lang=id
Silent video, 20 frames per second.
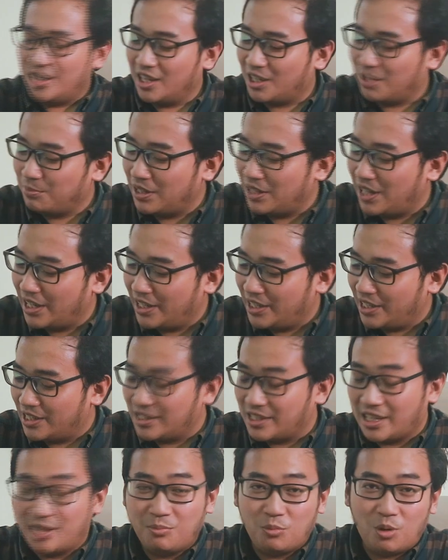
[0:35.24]
Ya, kembali lagi dengan
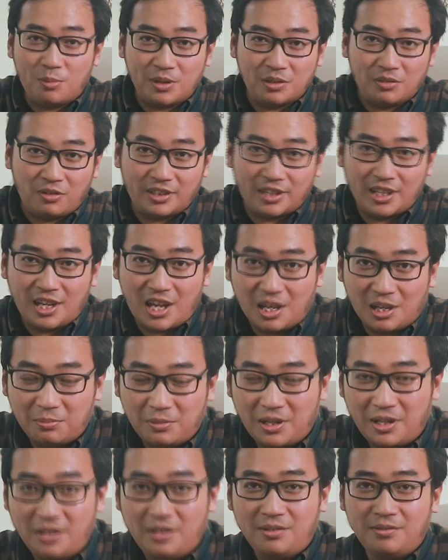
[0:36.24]
saya Muhammad Fataila
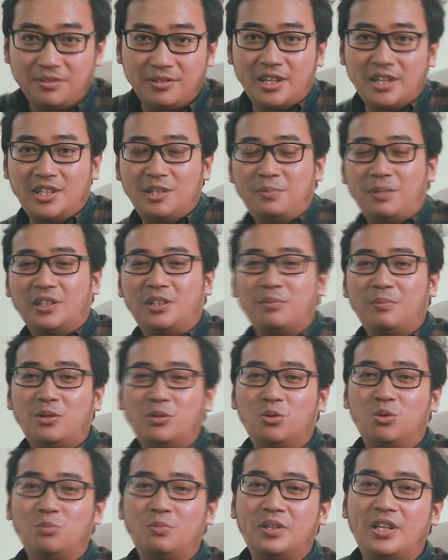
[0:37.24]
Akbar dari Departemen Hukum